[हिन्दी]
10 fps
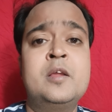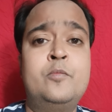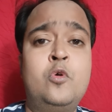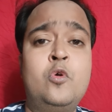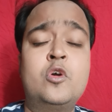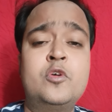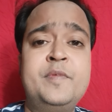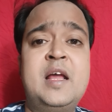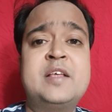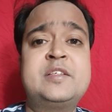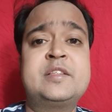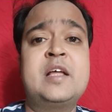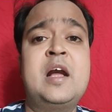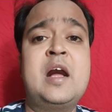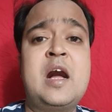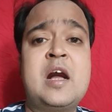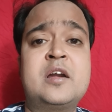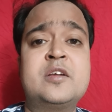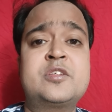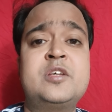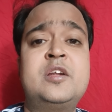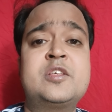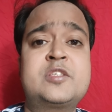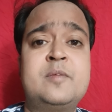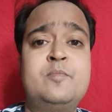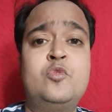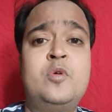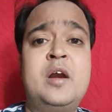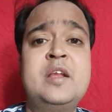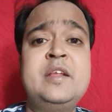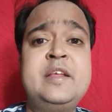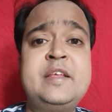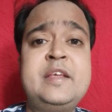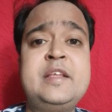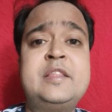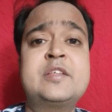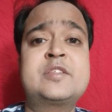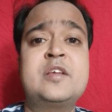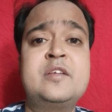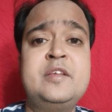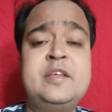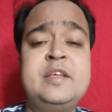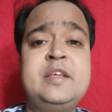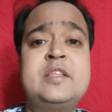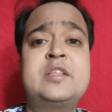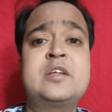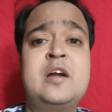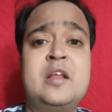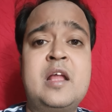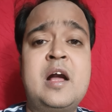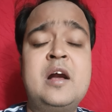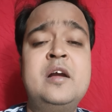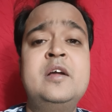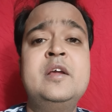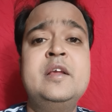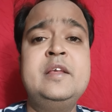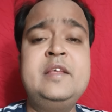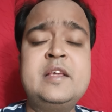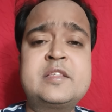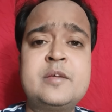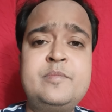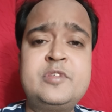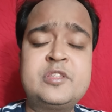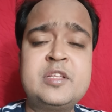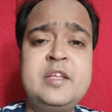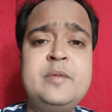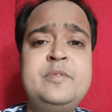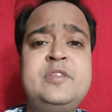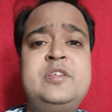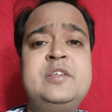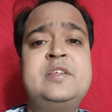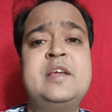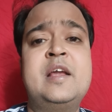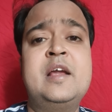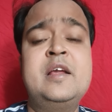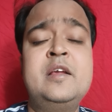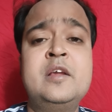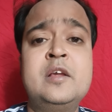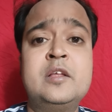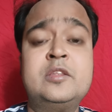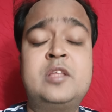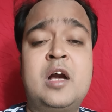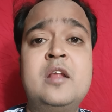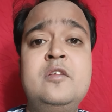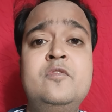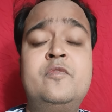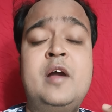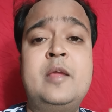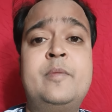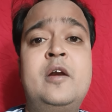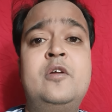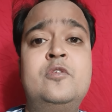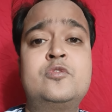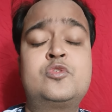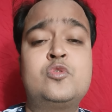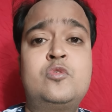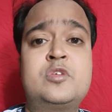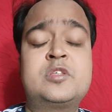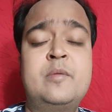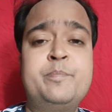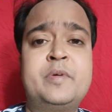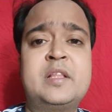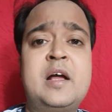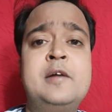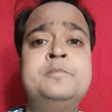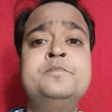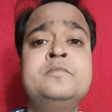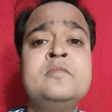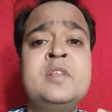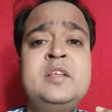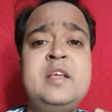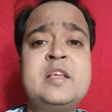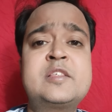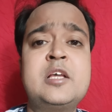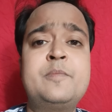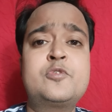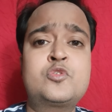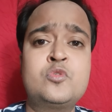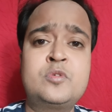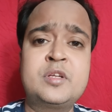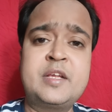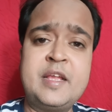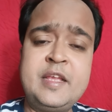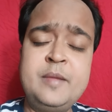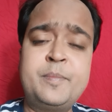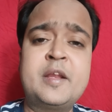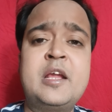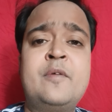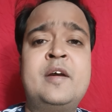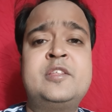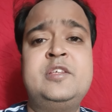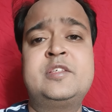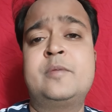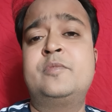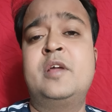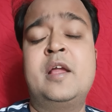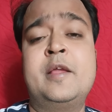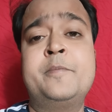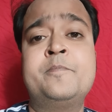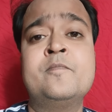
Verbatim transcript: भोग विलासिता आकर्षण सम्मोहन गीत संगीत कला ये सब जितने भी चीज़ें हैं धन वैभव सुख संपदा ये सब शुक्र के ही पर्यावाची शब्द हैं